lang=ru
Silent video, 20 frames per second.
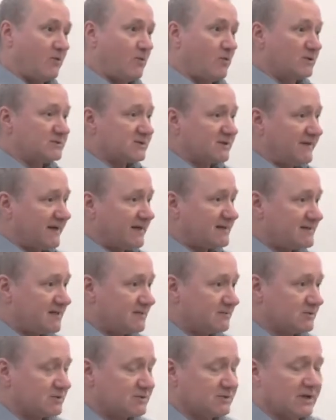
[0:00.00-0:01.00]
Он говорит
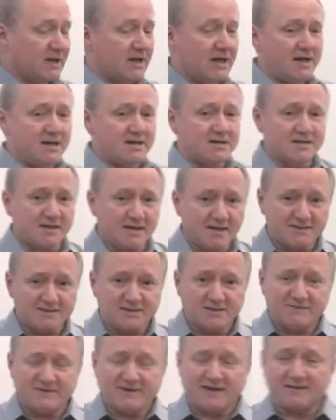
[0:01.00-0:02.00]
следующее.
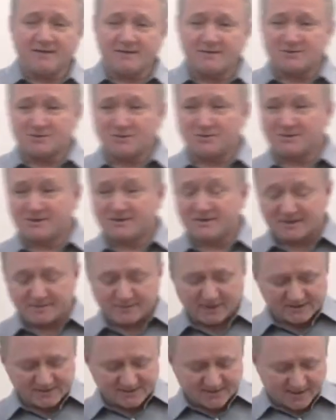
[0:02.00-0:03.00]
Если вы хотите что-то
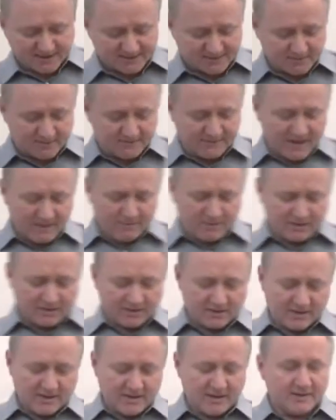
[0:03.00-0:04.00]
сказать о пространстве и
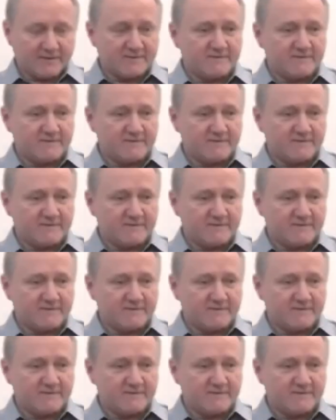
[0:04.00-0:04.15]
времени,